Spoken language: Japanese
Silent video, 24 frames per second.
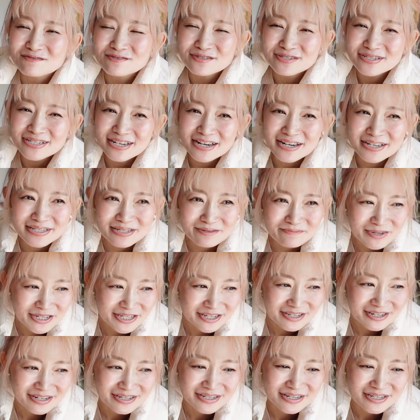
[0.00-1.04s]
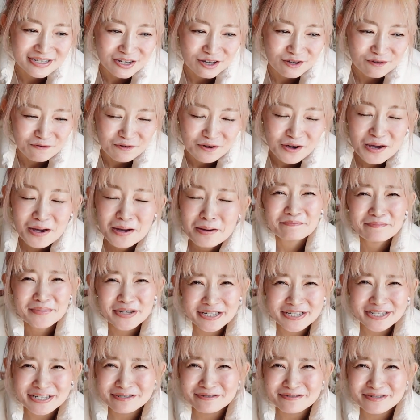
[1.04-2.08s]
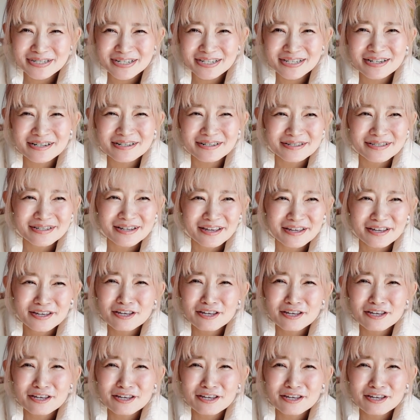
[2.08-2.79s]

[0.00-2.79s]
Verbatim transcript: 今年初めてなんですけど、めちゃくちゃなんかね